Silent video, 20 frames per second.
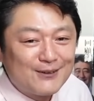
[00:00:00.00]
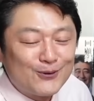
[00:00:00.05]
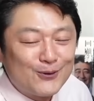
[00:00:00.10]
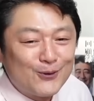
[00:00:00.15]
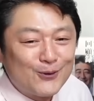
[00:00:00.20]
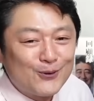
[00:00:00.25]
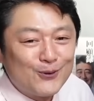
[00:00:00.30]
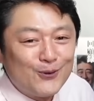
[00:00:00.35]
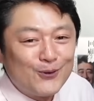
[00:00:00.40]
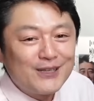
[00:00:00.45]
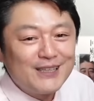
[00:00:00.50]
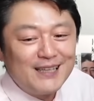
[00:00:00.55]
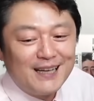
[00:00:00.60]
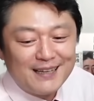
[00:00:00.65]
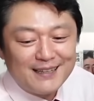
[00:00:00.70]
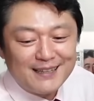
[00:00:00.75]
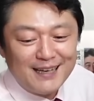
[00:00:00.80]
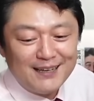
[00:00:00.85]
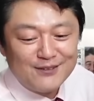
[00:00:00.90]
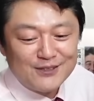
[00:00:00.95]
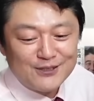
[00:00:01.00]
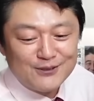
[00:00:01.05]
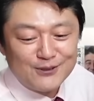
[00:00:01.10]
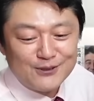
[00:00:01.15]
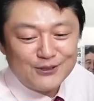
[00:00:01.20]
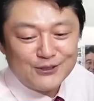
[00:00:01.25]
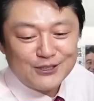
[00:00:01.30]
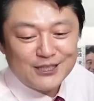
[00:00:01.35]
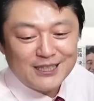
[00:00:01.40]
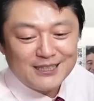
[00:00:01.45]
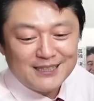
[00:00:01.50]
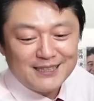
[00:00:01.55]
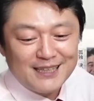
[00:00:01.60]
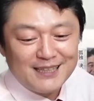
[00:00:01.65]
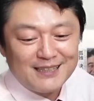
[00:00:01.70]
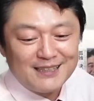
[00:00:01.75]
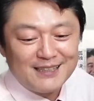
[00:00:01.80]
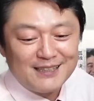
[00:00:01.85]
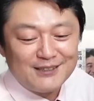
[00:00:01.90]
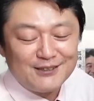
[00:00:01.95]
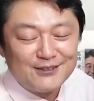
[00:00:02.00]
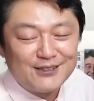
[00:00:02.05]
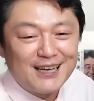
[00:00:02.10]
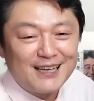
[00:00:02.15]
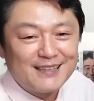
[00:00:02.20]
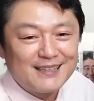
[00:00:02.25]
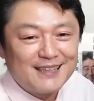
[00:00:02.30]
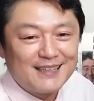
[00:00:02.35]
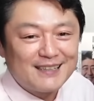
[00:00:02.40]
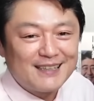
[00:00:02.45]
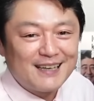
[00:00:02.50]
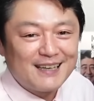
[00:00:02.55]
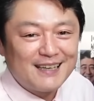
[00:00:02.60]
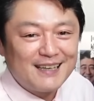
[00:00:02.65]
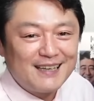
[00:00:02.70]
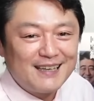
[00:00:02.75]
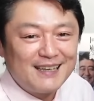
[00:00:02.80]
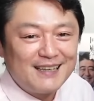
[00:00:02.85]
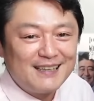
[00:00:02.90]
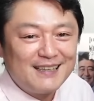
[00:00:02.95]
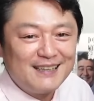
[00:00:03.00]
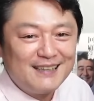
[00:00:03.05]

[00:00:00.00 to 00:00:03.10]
この沖縄タイムスの入社試験に受かっただけ、